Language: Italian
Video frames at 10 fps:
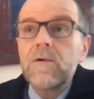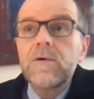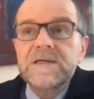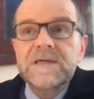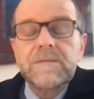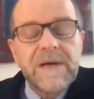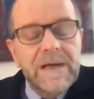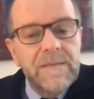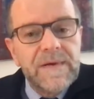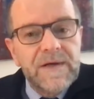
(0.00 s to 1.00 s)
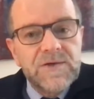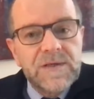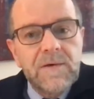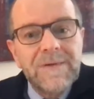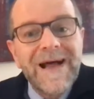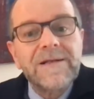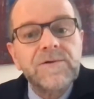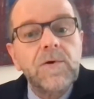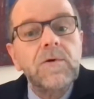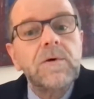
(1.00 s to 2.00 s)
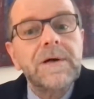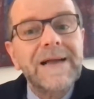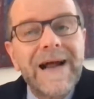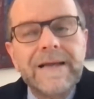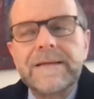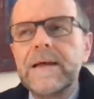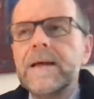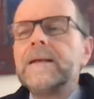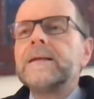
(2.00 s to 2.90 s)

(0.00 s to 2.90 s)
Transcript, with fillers: ora sembrerebbe che ce n'è un altro grande